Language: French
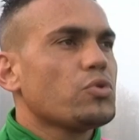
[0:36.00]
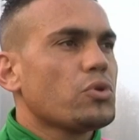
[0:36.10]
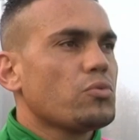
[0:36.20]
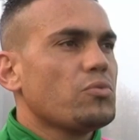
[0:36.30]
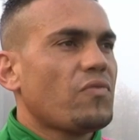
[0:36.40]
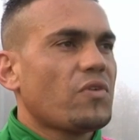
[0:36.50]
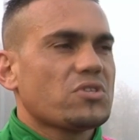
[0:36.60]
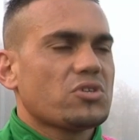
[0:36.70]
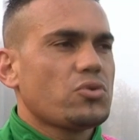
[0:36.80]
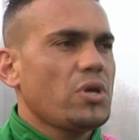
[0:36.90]
tour de Coupe de
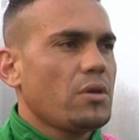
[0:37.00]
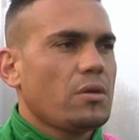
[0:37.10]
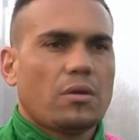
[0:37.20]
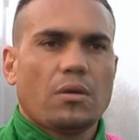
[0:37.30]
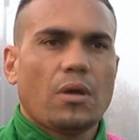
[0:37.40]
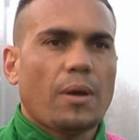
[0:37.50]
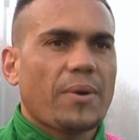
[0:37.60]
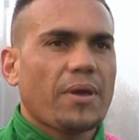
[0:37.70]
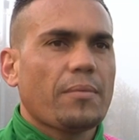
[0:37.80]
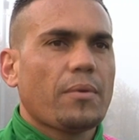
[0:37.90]
France à jouer.
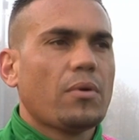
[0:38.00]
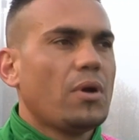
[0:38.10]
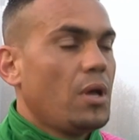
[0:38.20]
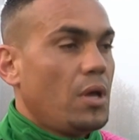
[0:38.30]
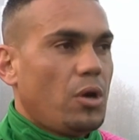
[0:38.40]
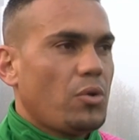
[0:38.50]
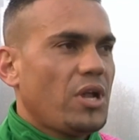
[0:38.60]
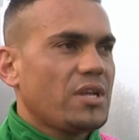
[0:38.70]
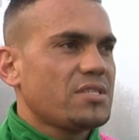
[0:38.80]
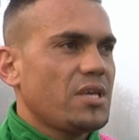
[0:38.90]
Après, bon, on
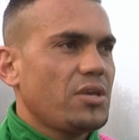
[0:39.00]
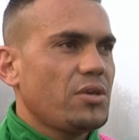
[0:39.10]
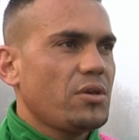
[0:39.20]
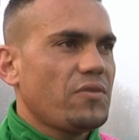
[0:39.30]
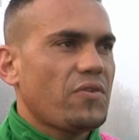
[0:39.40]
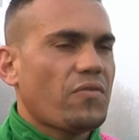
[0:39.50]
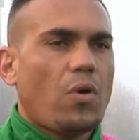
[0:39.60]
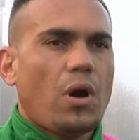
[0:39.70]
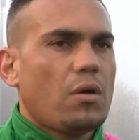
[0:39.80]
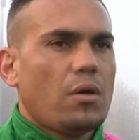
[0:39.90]
est à l'extérieur, il fait
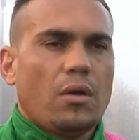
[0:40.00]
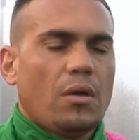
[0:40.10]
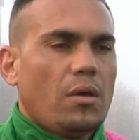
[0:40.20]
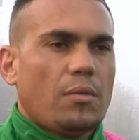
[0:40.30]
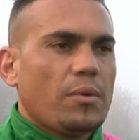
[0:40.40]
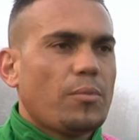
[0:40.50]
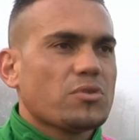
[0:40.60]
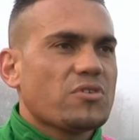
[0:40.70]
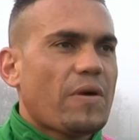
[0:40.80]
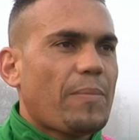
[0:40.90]
froid. Mais
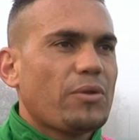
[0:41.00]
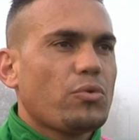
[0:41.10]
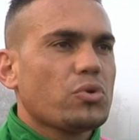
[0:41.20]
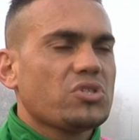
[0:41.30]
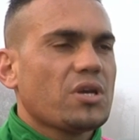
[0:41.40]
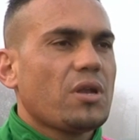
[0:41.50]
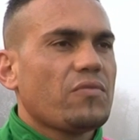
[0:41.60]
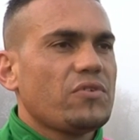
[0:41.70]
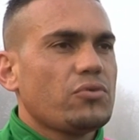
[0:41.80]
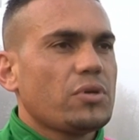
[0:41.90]
bon, ça ne va pas nous retirer
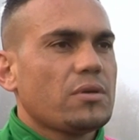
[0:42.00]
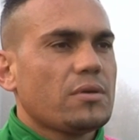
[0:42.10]
l'envie de jouer.